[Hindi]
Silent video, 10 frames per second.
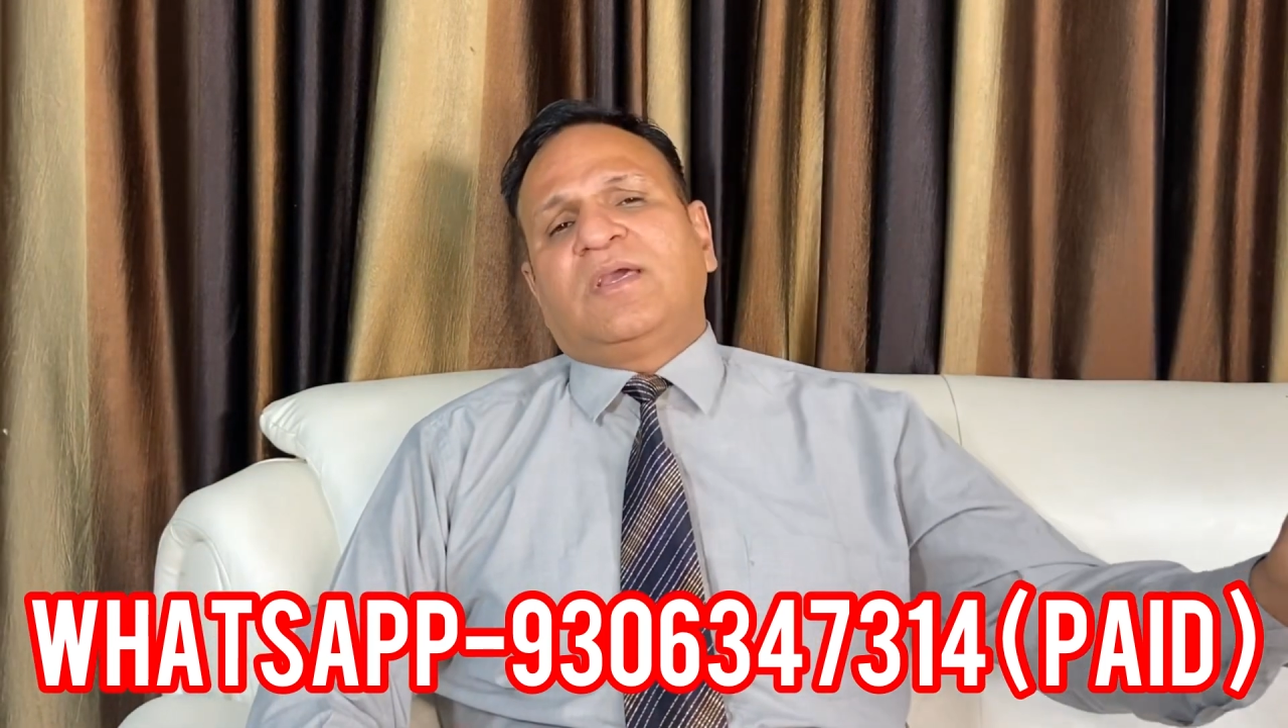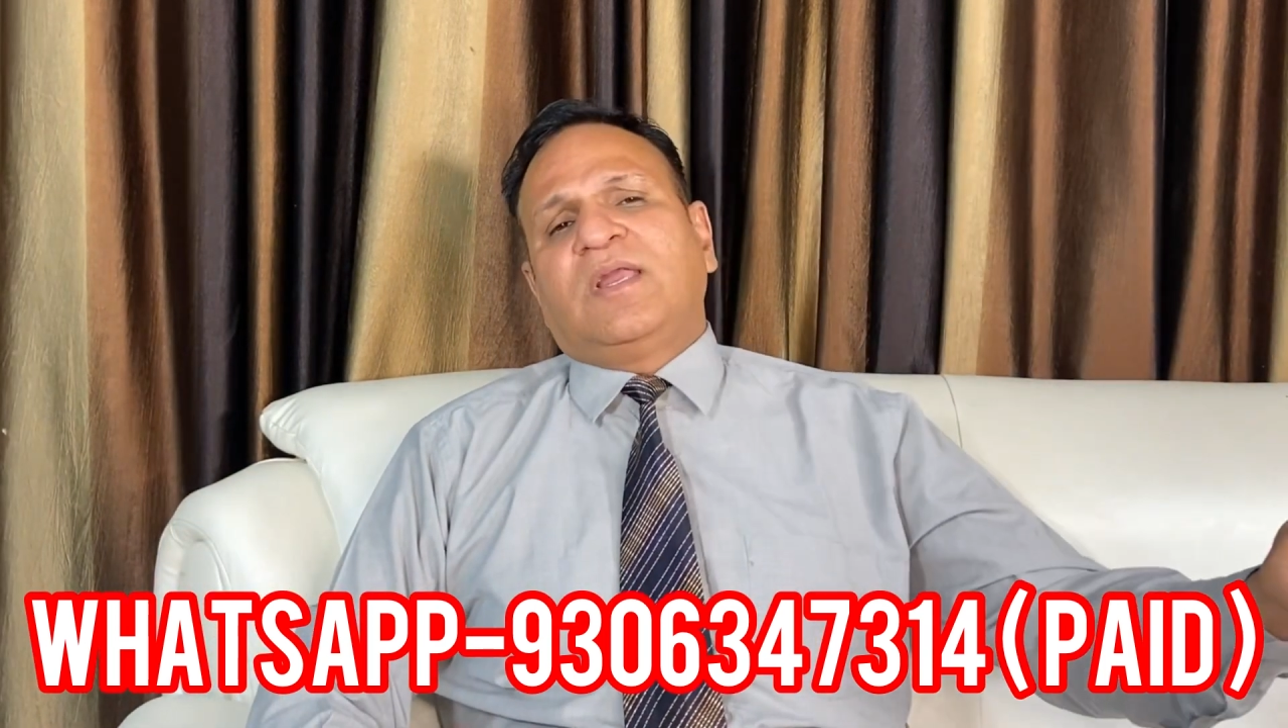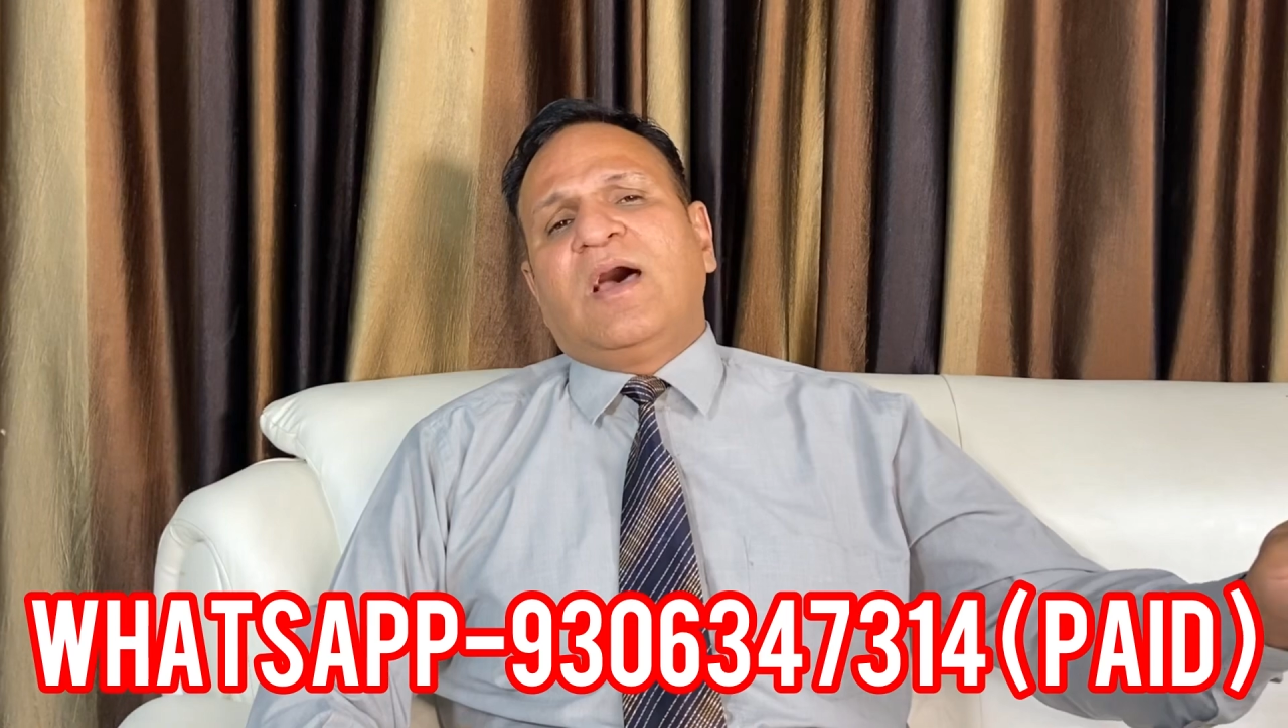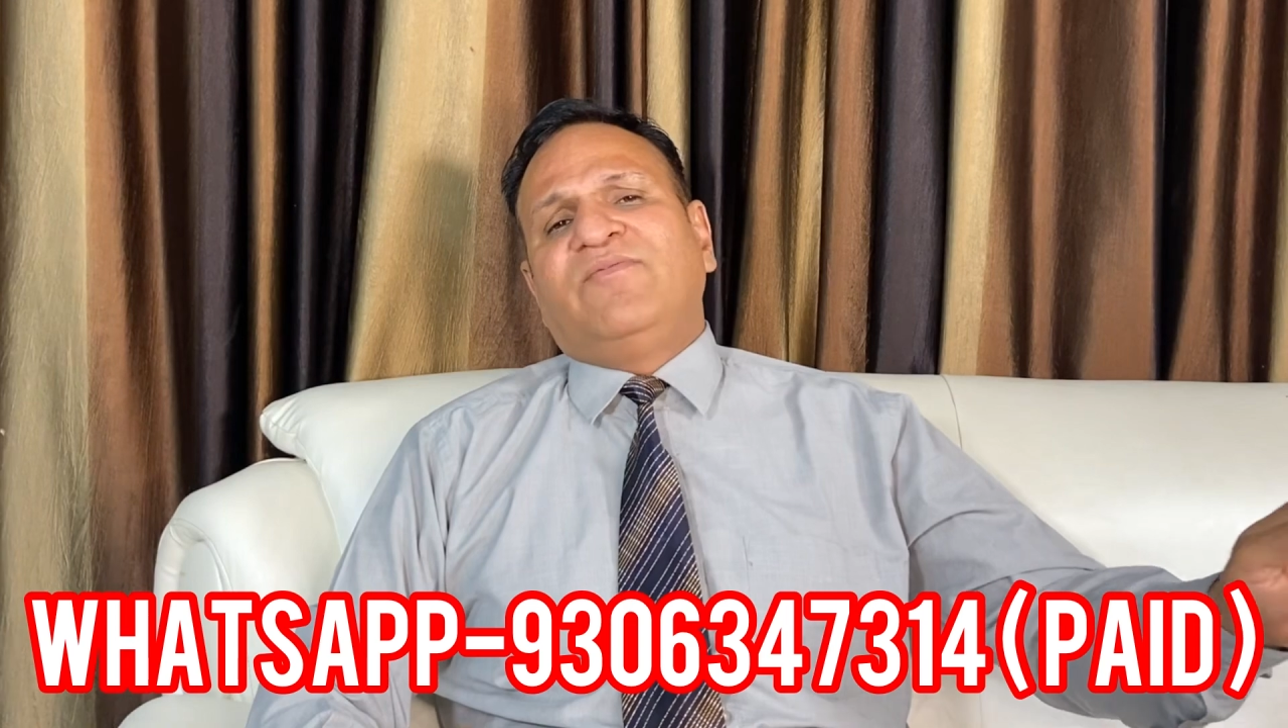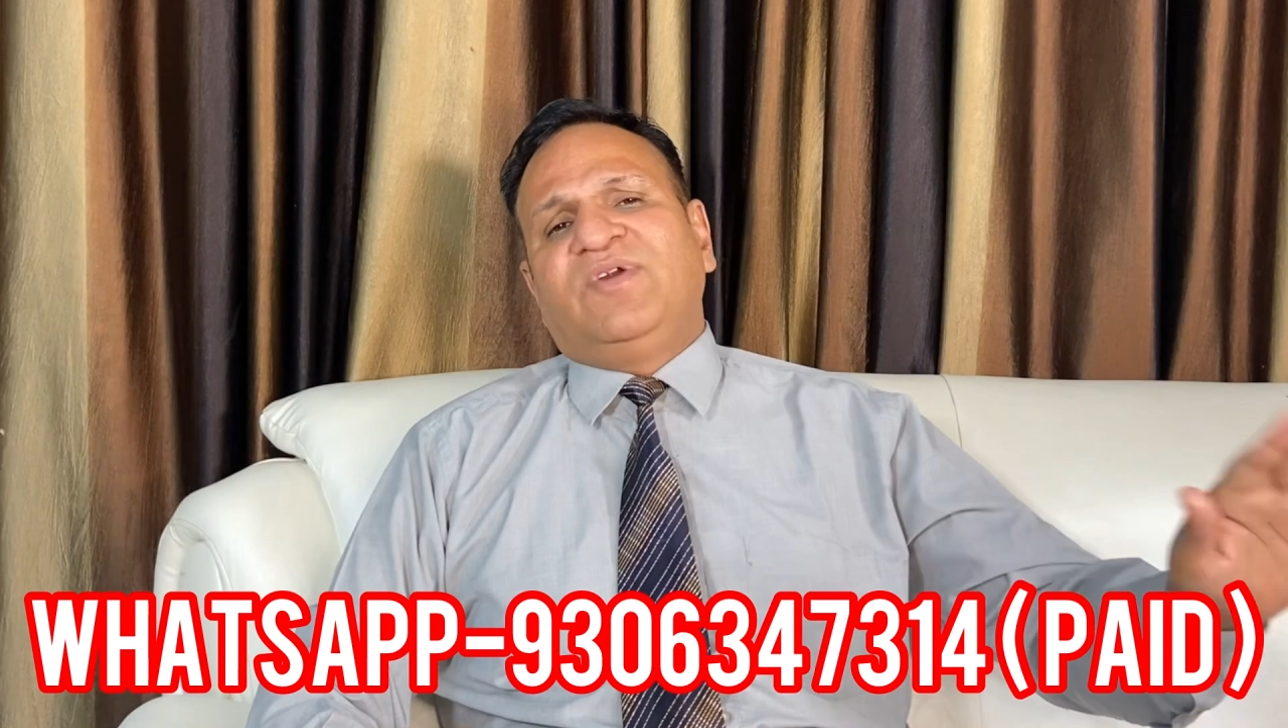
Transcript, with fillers: खिलाफ